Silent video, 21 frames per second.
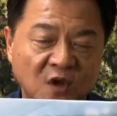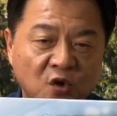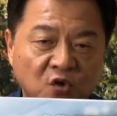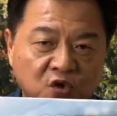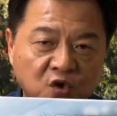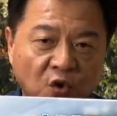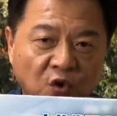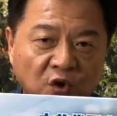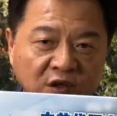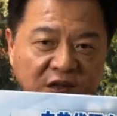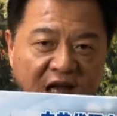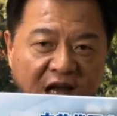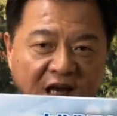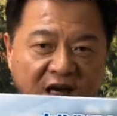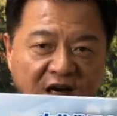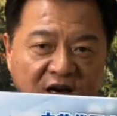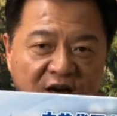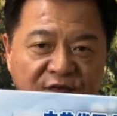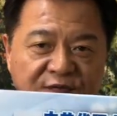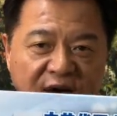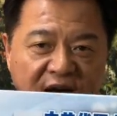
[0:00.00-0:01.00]
中共代理
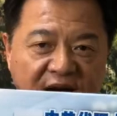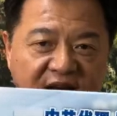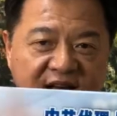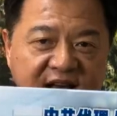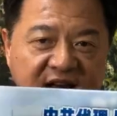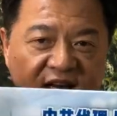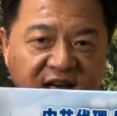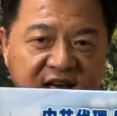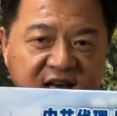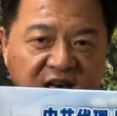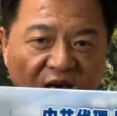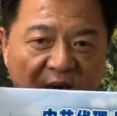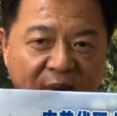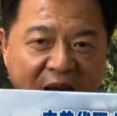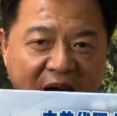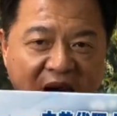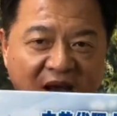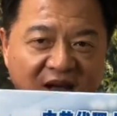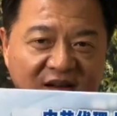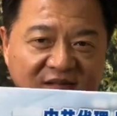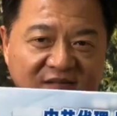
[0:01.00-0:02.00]
人法更可
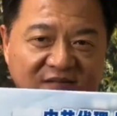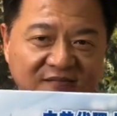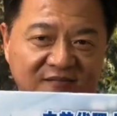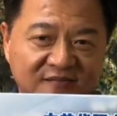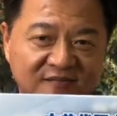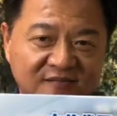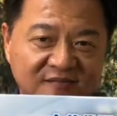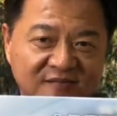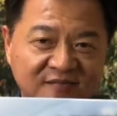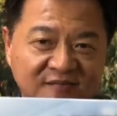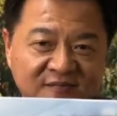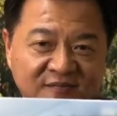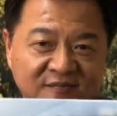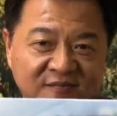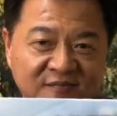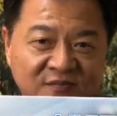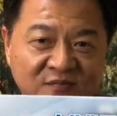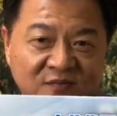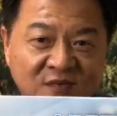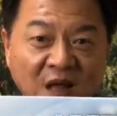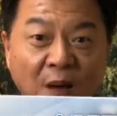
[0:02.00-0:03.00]
怕，
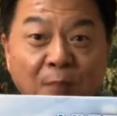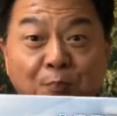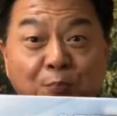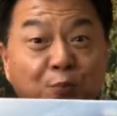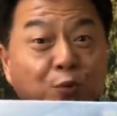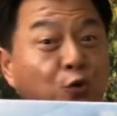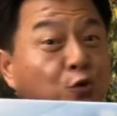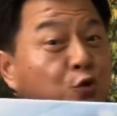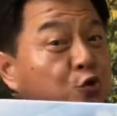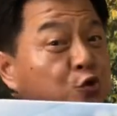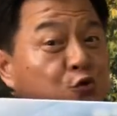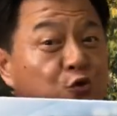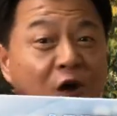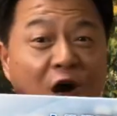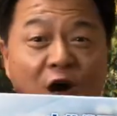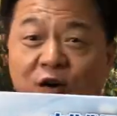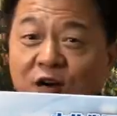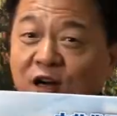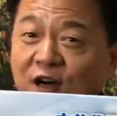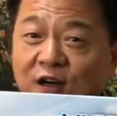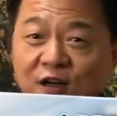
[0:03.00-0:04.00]
他不需
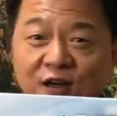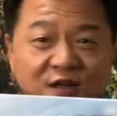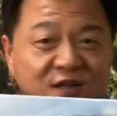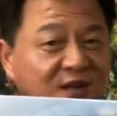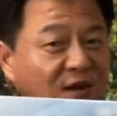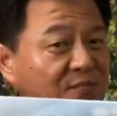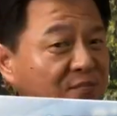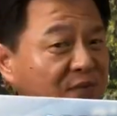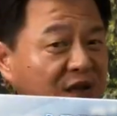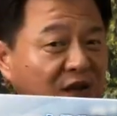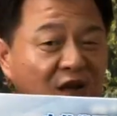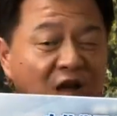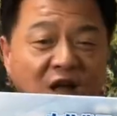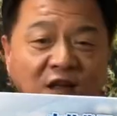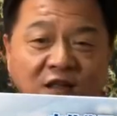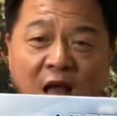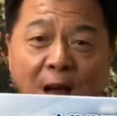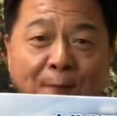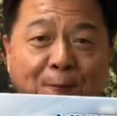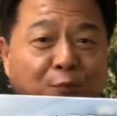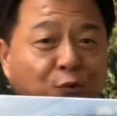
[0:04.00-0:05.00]
要任何的证明，
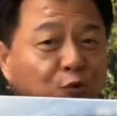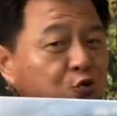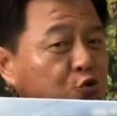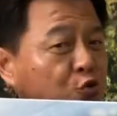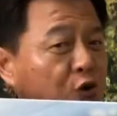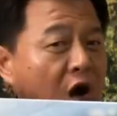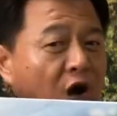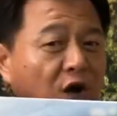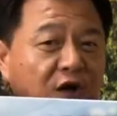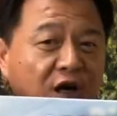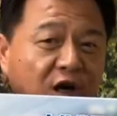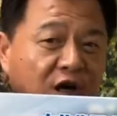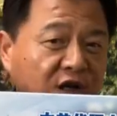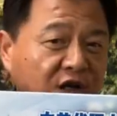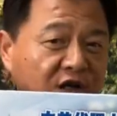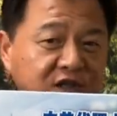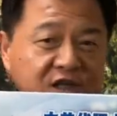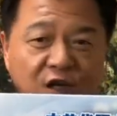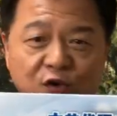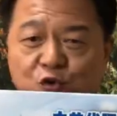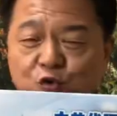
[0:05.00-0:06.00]
他不需要任何的
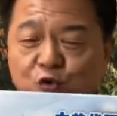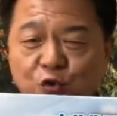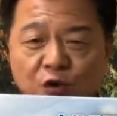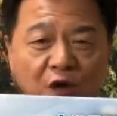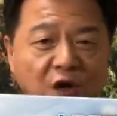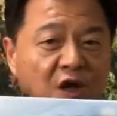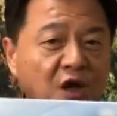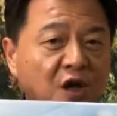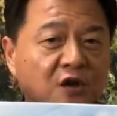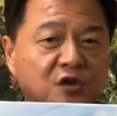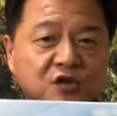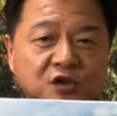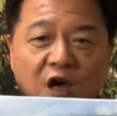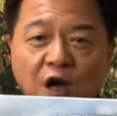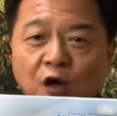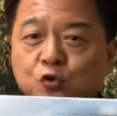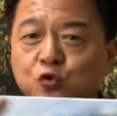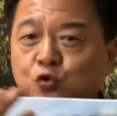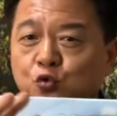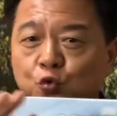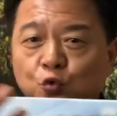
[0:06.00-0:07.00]
证据，只
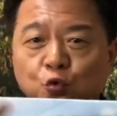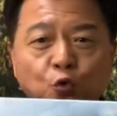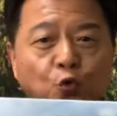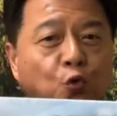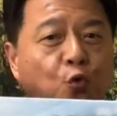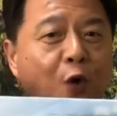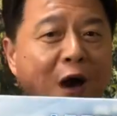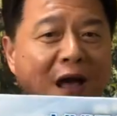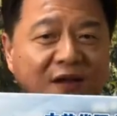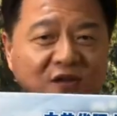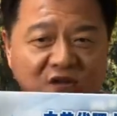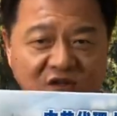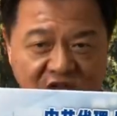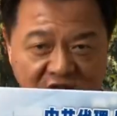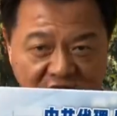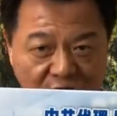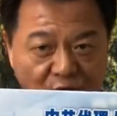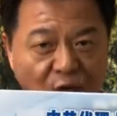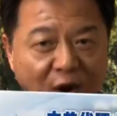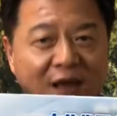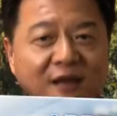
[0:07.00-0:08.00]
要主管
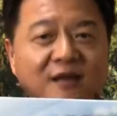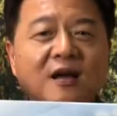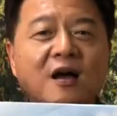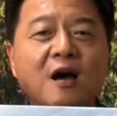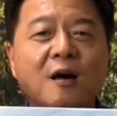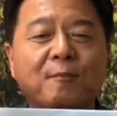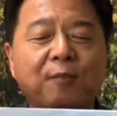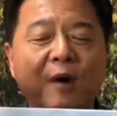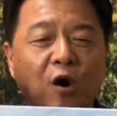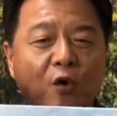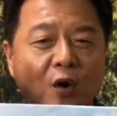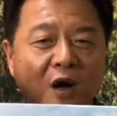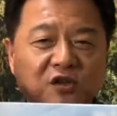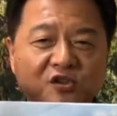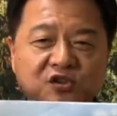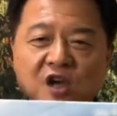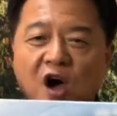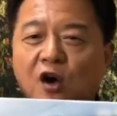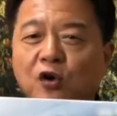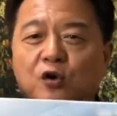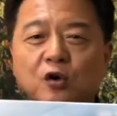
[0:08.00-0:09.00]
机关，包括
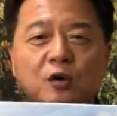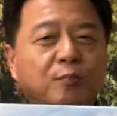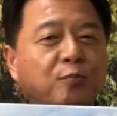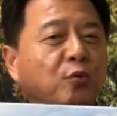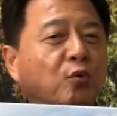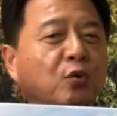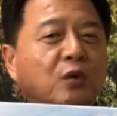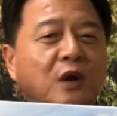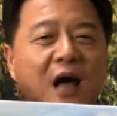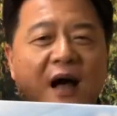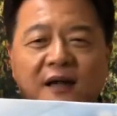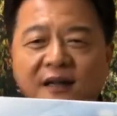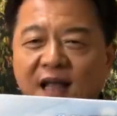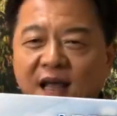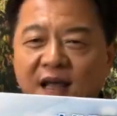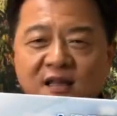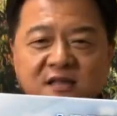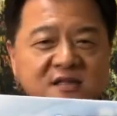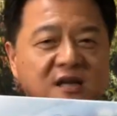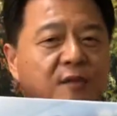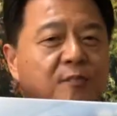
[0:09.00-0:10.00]
教育部啦、
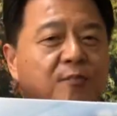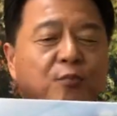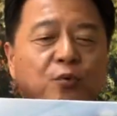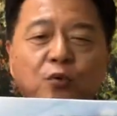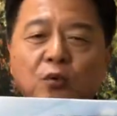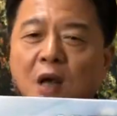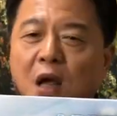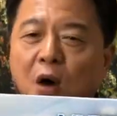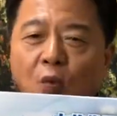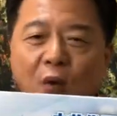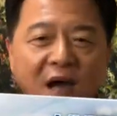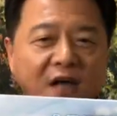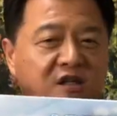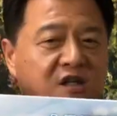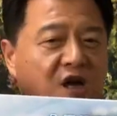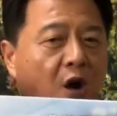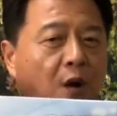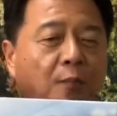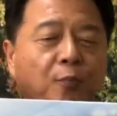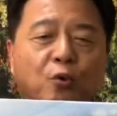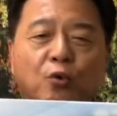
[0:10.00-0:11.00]
内政部啦、外
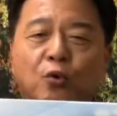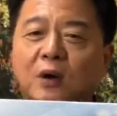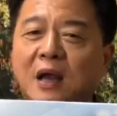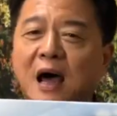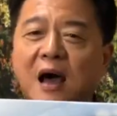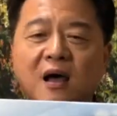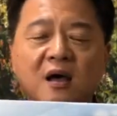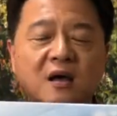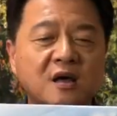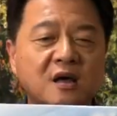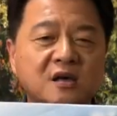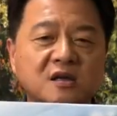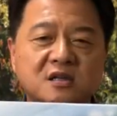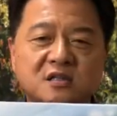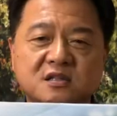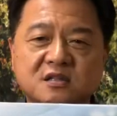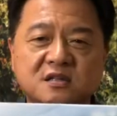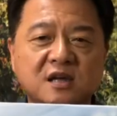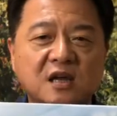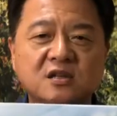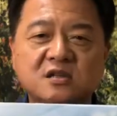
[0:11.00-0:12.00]
交部啦，
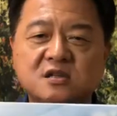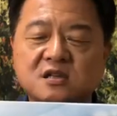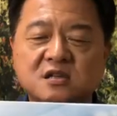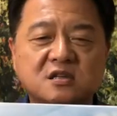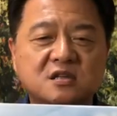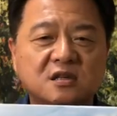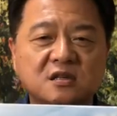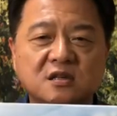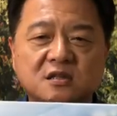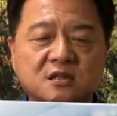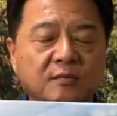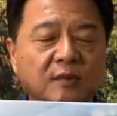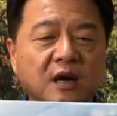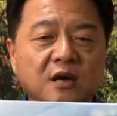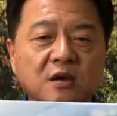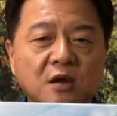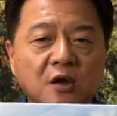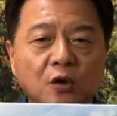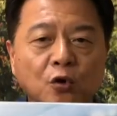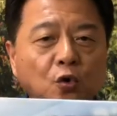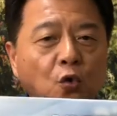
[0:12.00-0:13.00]
甚至是什么
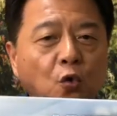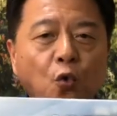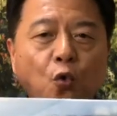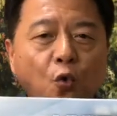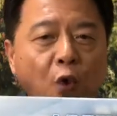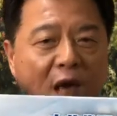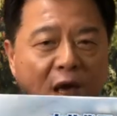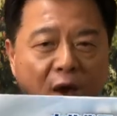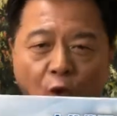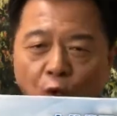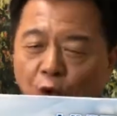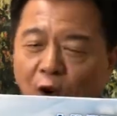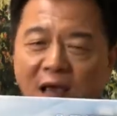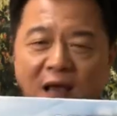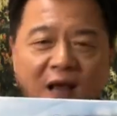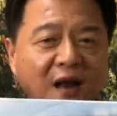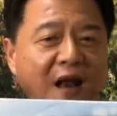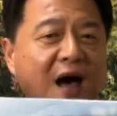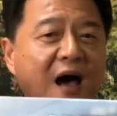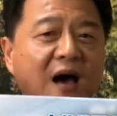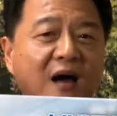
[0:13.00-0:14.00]
路委
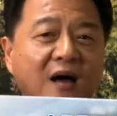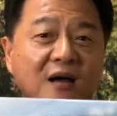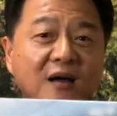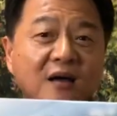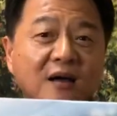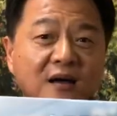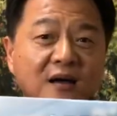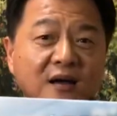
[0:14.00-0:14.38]
会啦、